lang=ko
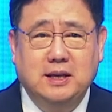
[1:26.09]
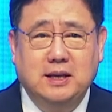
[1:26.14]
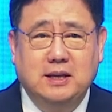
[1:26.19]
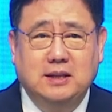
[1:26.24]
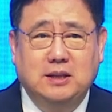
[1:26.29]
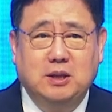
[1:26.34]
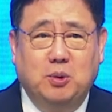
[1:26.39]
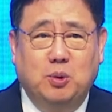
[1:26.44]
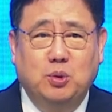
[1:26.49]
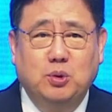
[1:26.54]

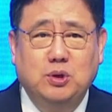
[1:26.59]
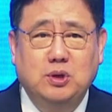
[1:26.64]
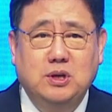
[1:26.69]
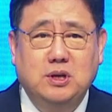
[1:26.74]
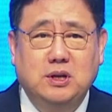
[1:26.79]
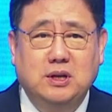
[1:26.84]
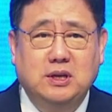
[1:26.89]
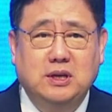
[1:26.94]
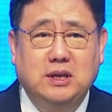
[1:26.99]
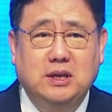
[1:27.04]
근데
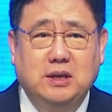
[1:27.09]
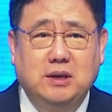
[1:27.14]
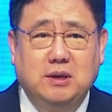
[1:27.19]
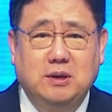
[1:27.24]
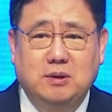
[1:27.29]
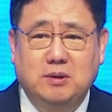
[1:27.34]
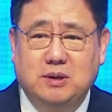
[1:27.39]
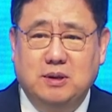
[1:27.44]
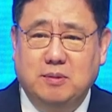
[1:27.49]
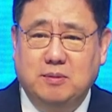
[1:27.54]
오늘
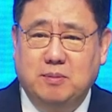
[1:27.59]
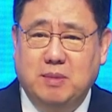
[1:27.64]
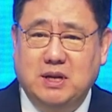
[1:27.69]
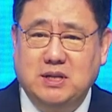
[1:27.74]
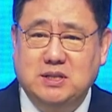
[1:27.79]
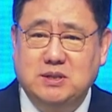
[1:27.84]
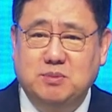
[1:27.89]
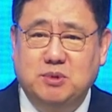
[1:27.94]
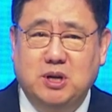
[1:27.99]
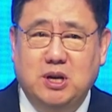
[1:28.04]
이
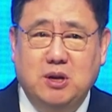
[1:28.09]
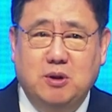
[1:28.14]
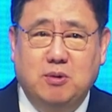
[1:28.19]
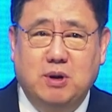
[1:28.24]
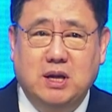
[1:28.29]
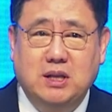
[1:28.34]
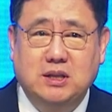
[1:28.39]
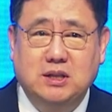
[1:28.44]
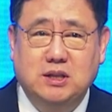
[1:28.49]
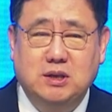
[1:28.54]
말씀드리려고
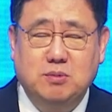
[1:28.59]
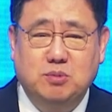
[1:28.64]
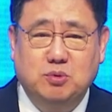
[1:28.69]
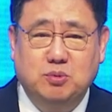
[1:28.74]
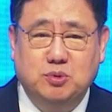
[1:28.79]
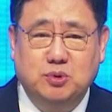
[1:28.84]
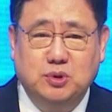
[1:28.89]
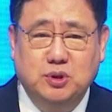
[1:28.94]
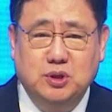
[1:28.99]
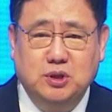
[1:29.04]
하는 이
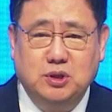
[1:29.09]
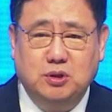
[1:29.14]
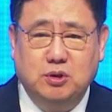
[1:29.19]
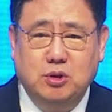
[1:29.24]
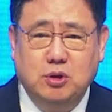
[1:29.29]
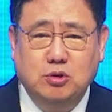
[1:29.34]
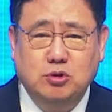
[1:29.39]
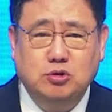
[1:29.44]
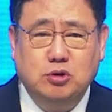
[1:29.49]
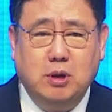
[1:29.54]
부분은
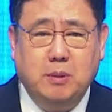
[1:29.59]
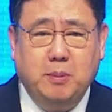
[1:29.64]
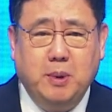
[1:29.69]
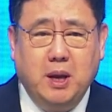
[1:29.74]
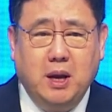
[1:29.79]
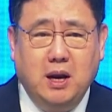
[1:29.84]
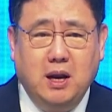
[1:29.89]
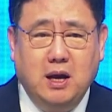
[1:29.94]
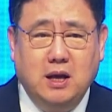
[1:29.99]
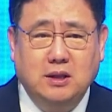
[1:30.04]

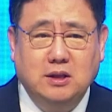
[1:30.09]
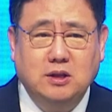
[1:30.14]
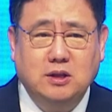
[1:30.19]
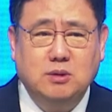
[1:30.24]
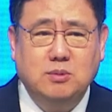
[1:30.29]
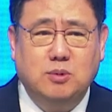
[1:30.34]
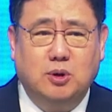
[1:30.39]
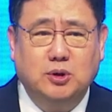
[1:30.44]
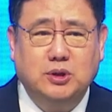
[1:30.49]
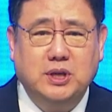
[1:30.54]
쉐펠라는
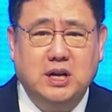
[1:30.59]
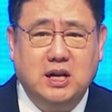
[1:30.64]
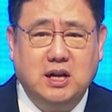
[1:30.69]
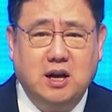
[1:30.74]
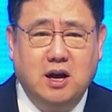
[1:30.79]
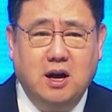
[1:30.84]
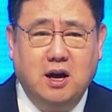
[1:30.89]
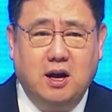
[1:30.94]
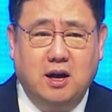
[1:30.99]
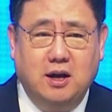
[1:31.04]
그럼
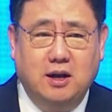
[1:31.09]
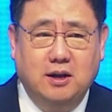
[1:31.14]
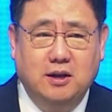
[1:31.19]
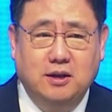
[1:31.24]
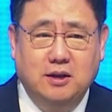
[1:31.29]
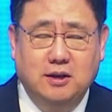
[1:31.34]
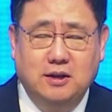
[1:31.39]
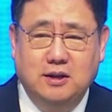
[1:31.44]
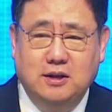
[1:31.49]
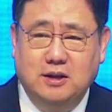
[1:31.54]
어딜까?
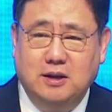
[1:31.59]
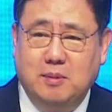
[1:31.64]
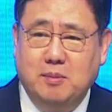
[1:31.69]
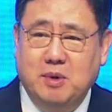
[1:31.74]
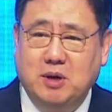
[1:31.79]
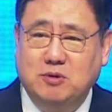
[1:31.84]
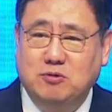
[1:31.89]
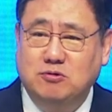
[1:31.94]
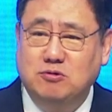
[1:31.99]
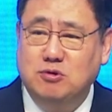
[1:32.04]
아마
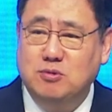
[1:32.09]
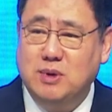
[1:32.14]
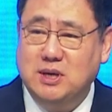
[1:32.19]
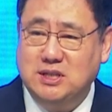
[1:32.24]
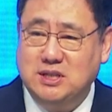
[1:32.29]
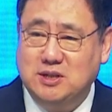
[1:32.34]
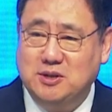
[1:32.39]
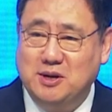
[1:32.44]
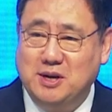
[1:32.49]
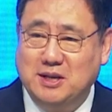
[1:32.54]

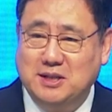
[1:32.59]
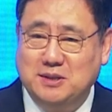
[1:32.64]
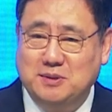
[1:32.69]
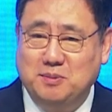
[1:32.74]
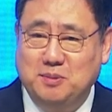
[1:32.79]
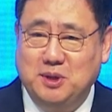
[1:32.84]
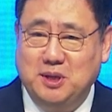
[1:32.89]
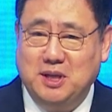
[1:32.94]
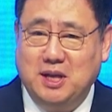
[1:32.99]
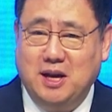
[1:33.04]
궁금하실 것
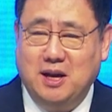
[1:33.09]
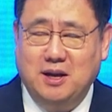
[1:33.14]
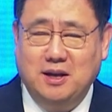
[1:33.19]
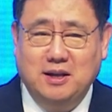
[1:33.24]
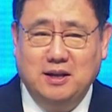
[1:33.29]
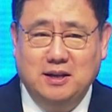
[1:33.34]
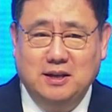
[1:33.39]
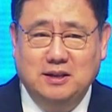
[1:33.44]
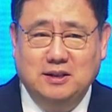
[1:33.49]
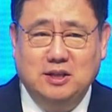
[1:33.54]
같습니다.
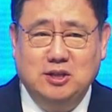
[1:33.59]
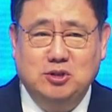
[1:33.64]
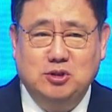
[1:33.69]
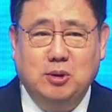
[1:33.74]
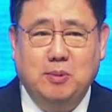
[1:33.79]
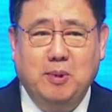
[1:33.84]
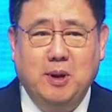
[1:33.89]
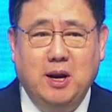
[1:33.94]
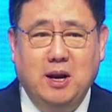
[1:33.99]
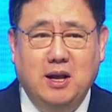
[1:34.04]
이
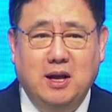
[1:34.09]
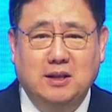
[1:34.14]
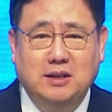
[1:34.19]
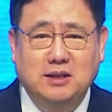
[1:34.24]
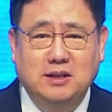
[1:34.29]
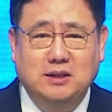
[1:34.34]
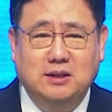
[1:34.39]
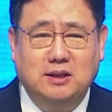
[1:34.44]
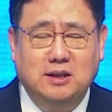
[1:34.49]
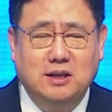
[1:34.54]

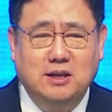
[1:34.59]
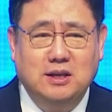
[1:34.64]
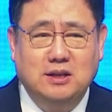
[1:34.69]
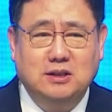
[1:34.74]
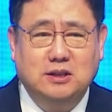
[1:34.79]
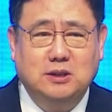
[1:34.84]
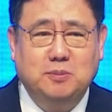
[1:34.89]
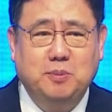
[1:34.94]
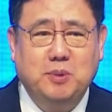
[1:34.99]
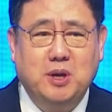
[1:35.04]
쉐펠라는
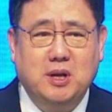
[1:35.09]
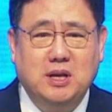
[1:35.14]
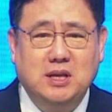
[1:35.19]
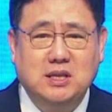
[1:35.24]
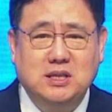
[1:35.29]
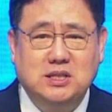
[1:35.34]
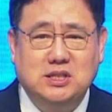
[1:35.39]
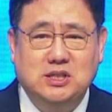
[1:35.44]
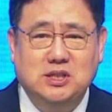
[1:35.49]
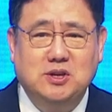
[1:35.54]

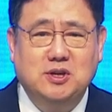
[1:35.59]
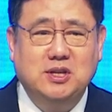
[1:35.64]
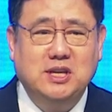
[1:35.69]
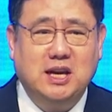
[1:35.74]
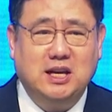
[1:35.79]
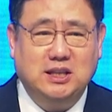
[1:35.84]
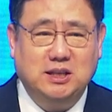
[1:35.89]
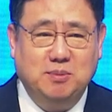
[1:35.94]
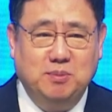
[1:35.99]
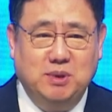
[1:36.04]
특별한 지역이
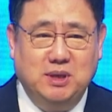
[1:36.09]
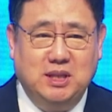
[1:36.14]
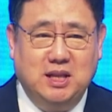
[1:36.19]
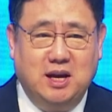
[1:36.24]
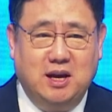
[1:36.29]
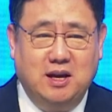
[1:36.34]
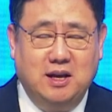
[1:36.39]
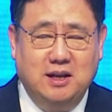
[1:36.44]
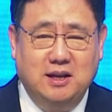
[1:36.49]
아닙니다.